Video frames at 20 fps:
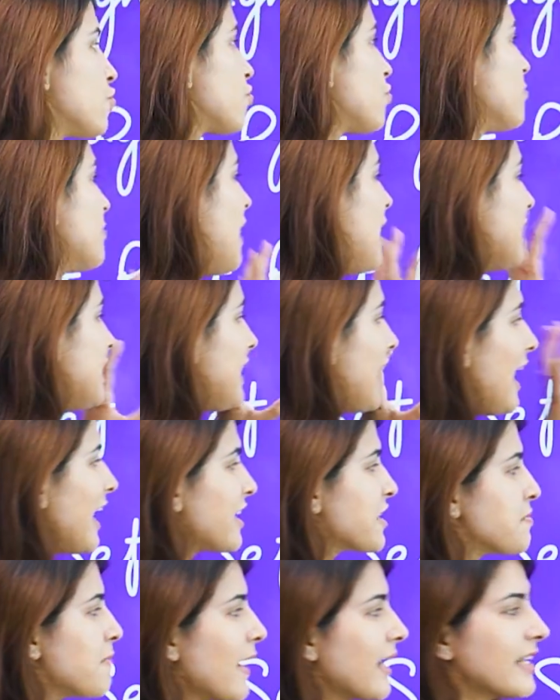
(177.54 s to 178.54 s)
जो तुम्हारी
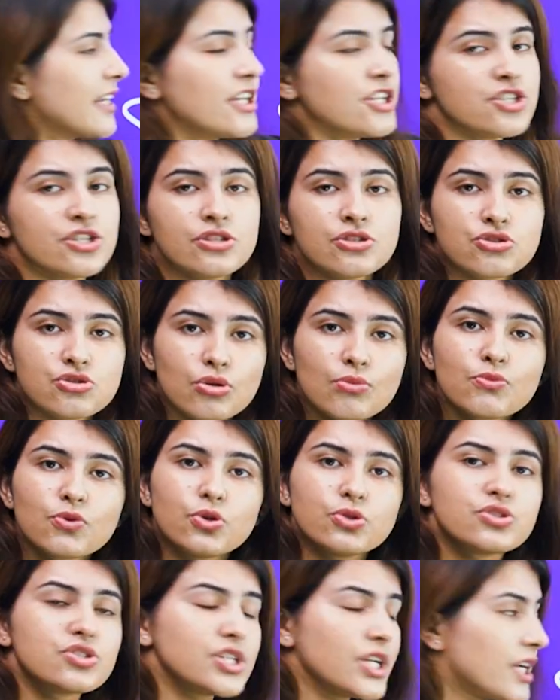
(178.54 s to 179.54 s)
एक्सपेक्टेशंस तुम
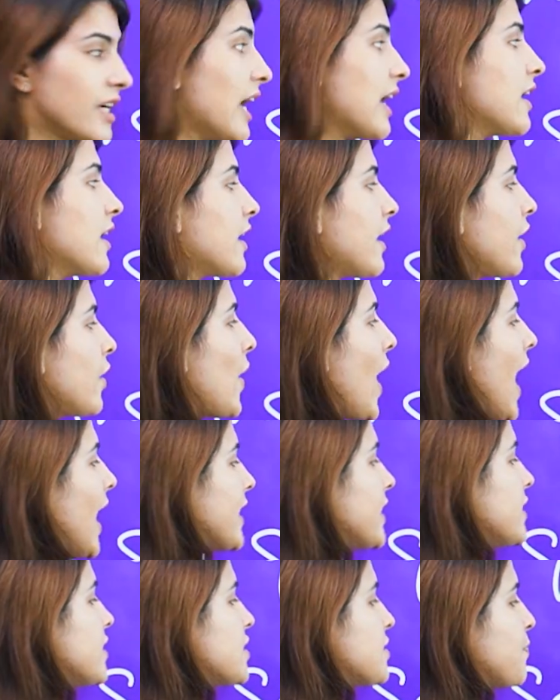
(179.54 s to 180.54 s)
खुद से रख रहे हो
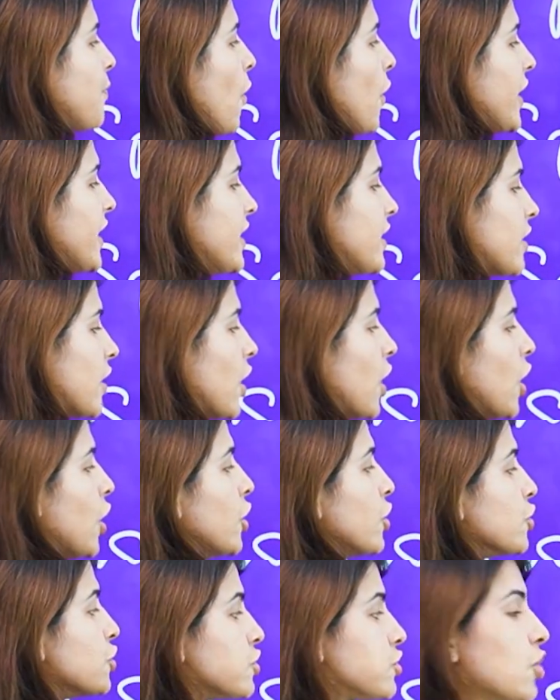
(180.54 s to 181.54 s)
एट दिस पॉइंट
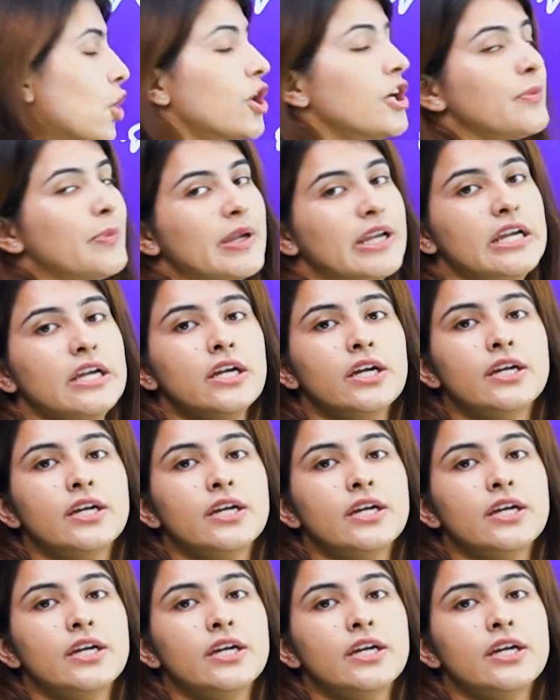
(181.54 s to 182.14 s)
शुड बी